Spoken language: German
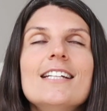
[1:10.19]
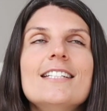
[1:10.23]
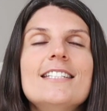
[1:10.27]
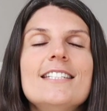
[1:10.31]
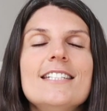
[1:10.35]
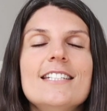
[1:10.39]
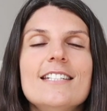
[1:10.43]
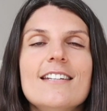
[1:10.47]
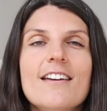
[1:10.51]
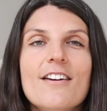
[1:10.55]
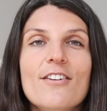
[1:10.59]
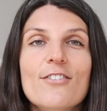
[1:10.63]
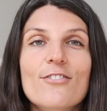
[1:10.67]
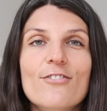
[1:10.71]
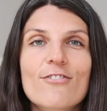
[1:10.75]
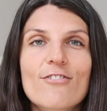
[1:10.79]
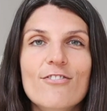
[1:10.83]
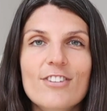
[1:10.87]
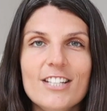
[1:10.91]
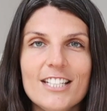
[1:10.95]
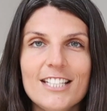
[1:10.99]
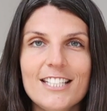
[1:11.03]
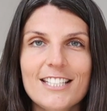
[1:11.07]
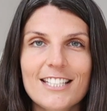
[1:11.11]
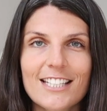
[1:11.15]
die
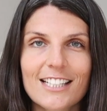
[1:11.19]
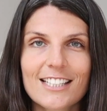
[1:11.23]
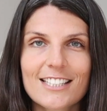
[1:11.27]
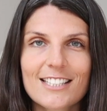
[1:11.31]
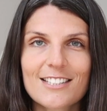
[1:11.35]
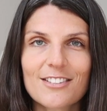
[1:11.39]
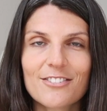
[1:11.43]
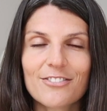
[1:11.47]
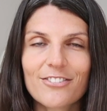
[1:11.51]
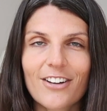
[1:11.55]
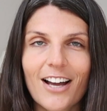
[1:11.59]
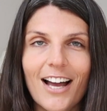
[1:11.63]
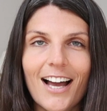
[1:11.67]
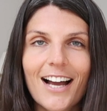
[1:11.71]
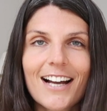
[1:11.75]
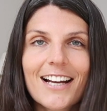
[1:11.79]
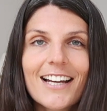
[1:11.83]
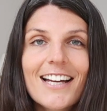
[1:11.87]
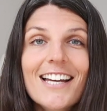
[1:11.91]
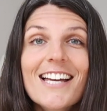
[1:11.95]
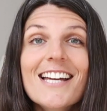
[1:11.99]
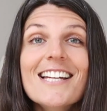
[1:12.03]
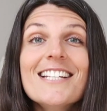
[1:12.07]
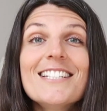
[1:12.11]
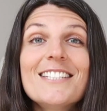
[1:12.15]
wichtigste
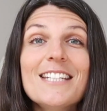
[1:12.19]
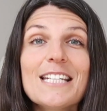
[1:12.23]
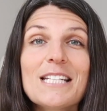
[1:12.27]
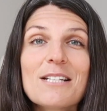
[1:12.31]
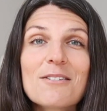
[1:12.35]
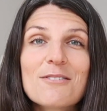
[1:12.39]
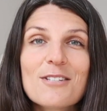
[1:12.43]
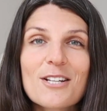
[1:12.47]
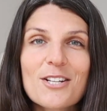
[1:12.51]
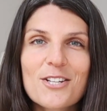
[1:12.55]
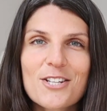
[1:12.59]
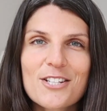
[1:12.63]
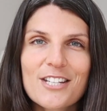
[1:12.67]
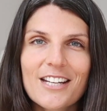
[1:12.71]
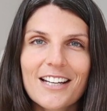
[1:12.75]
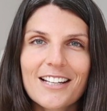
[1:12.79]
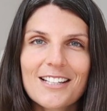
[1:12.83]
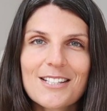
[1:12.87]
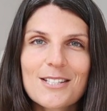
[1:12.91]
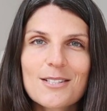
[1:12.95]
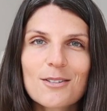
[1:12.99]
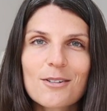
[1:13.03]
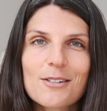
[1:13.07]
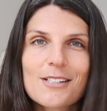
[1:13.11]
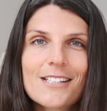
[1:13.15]
Frage, die du dir
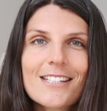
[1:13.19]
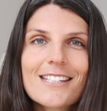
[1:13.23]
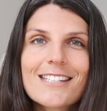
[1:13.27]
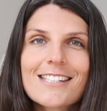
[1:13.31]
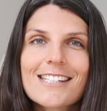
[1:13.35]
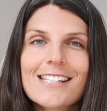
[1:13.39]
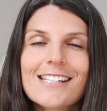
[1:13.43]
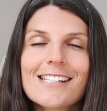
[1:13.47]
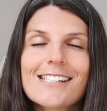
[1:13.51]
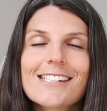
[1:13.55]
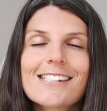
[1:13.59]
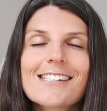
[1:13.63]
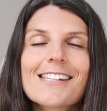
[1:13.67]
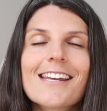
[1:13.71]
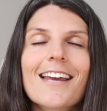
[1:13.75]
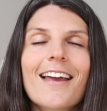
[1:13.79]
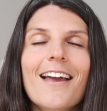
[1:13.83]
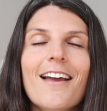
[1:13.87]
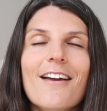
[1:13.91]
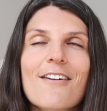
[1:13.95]
stellen solltest, ist,